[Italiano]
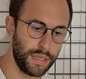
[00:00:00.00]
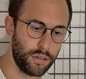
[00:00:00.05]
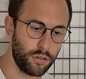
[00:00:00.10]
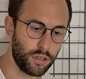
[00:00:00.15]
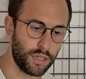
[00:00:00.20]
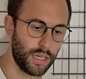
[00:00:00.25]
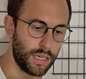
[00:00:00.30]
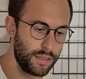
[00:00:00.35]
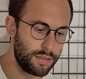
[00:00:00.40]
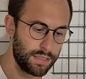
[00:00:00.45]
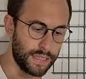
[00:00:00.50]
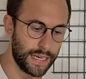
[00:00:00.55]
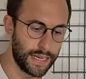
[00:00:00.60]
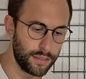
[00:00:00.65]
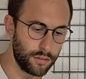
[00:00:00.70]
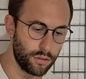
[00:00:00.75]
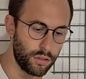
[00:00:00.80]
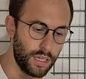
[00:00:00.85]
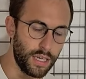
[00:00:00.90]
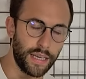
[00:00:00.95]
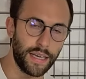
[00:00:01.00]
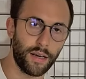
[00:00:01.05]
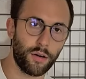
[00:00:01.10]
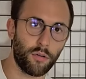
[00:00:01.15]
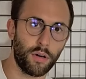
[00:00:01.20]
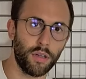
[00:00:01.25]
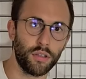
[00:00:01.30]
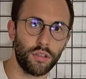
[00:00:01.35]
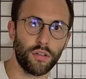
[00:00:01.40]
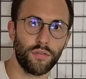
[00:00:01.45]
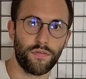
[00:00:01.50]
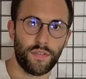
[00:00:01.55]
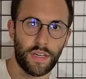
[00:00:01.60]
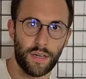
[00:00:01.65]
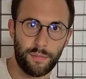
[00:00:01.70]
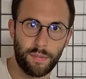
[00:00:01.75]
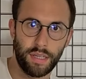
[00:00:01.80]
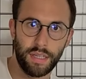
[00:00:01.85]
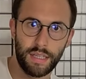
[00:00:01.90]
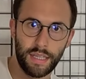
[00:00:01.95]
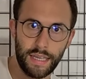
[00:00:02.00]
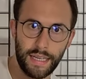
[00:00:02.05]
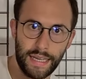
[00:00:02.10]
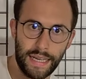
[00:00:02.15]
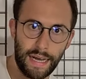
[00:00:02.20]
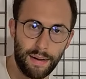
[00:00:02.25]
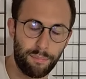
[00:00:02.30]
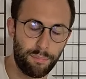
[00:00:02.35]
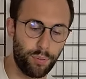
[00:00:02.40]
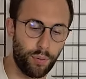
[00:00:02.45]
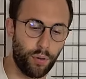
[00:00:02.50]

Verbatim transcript: piccola la scatola e quanto è veramente a